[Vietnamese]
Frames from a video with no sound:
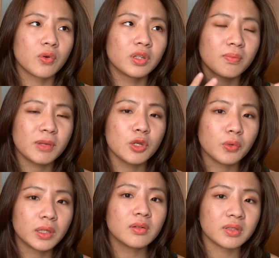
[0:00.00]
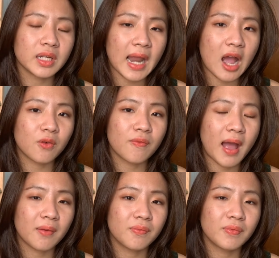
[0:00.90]
cô ấy từng bị đối xử như thế nào
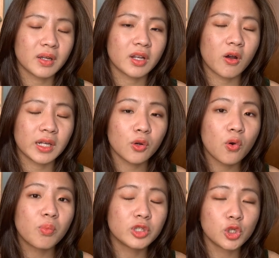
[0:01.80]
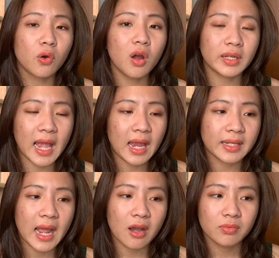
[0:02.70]
và việc đó khiến cô ấy muốn trốn khỏi nhà
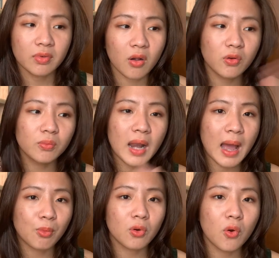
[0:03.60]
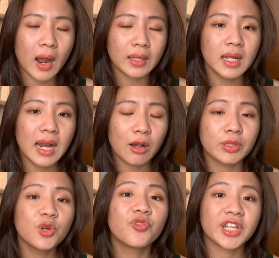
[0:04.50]
thế nào nó cũng là một cô gái rất là có
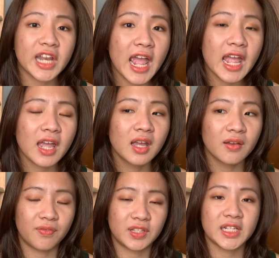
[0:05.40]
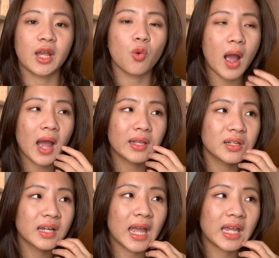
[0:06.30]
nhiều vấn đề và phải trải qua
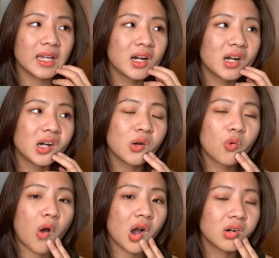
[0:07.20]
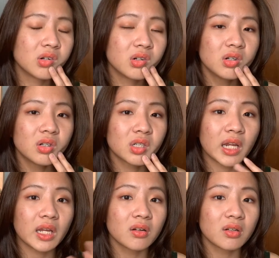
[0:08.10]
những cái uh, quá khứ những
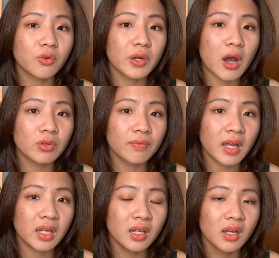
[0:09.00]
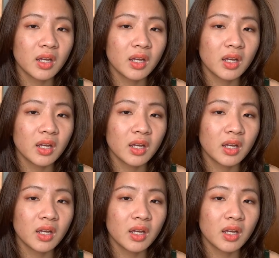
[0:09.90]
cái cơn nỗi đau như vậy